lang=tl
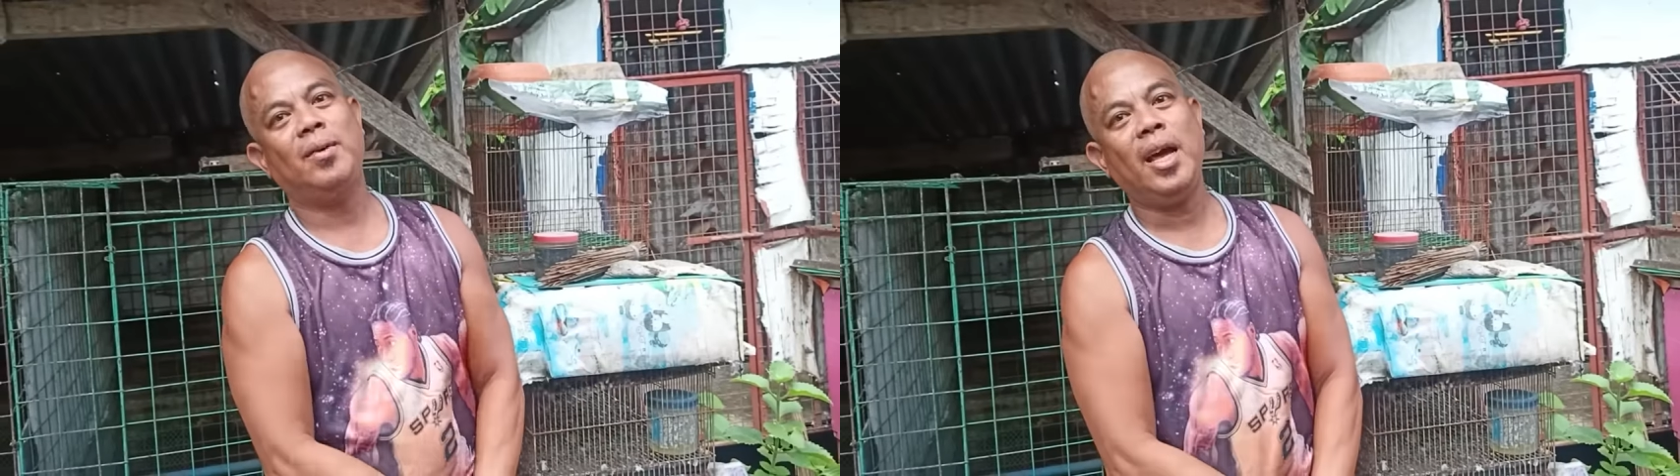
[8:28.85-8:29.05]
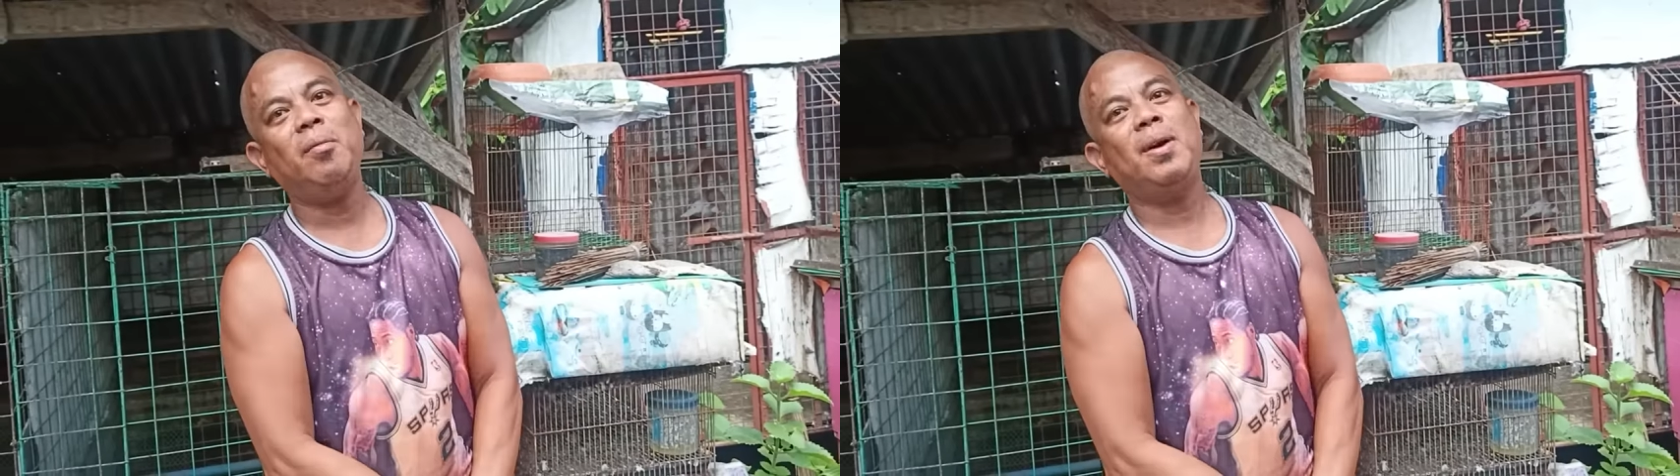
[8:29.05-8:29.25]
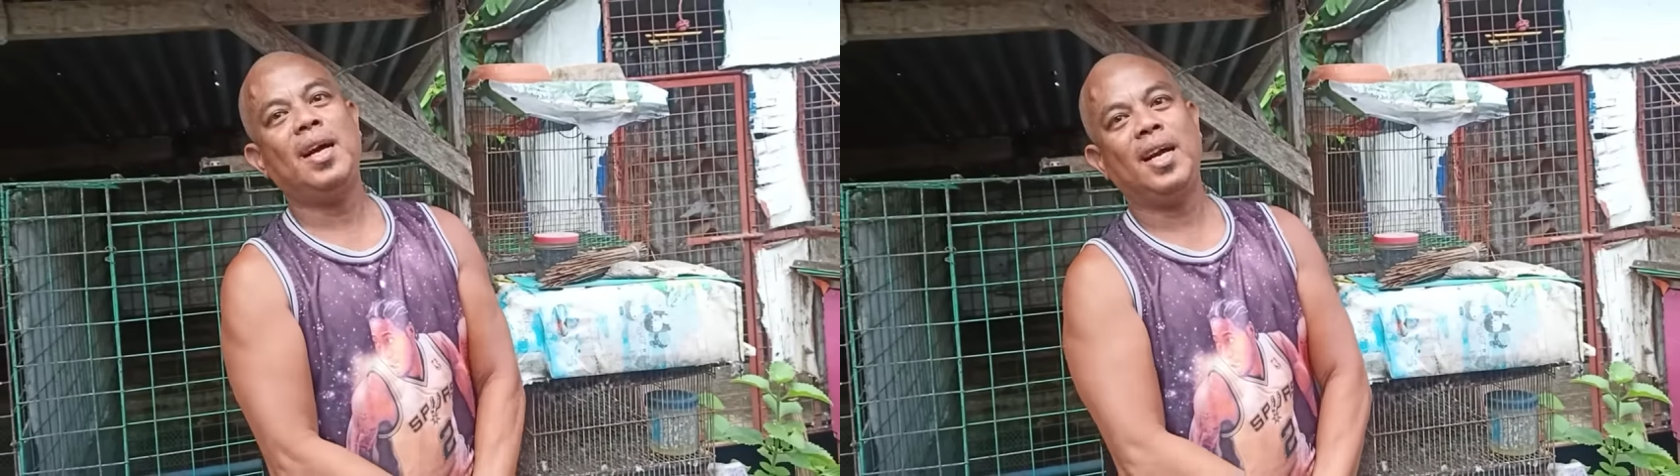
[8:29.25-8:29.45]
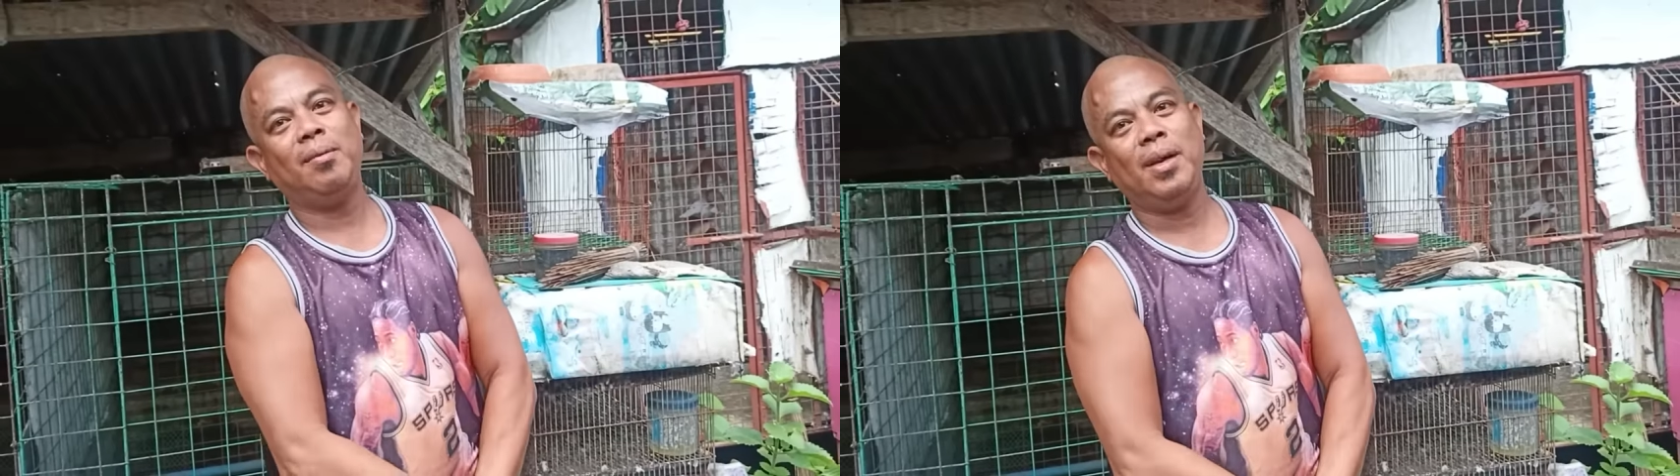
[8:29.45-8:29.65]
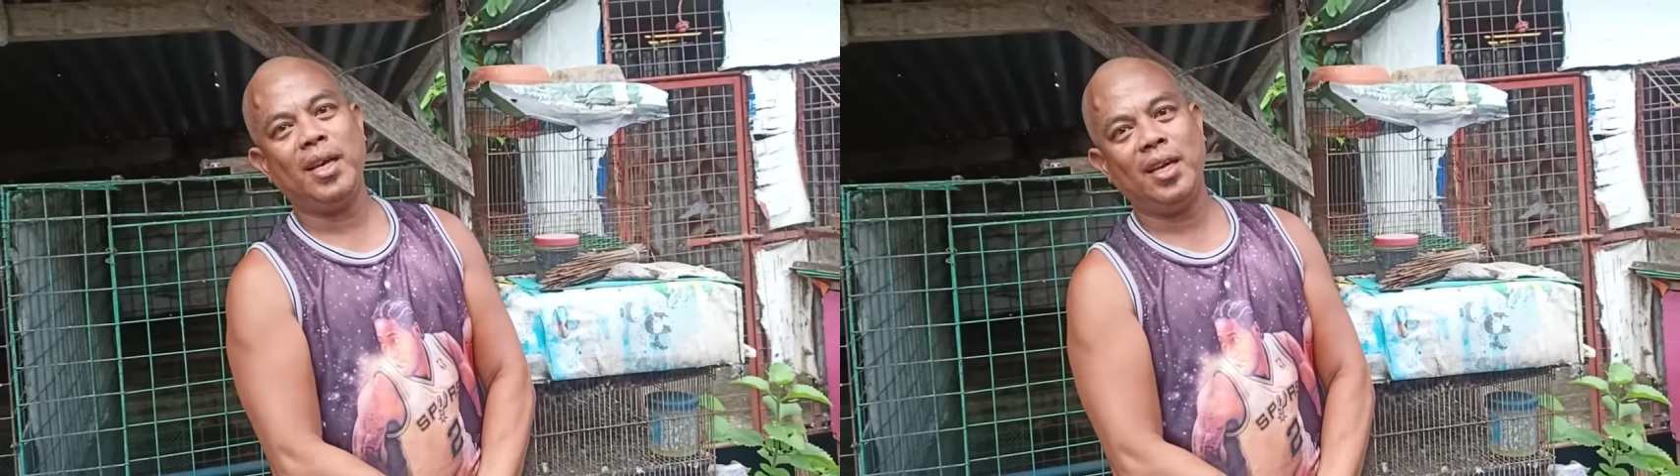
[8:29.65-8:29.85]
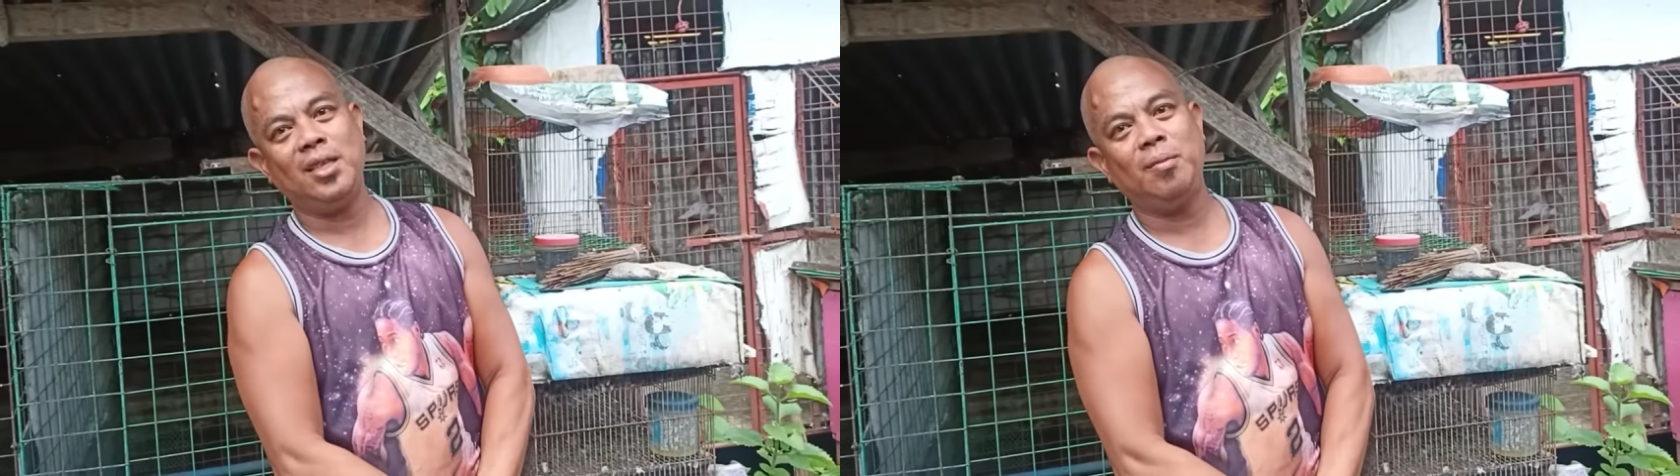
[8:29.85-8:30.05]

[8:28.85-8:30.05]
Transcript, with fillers: malaking bagay, malaking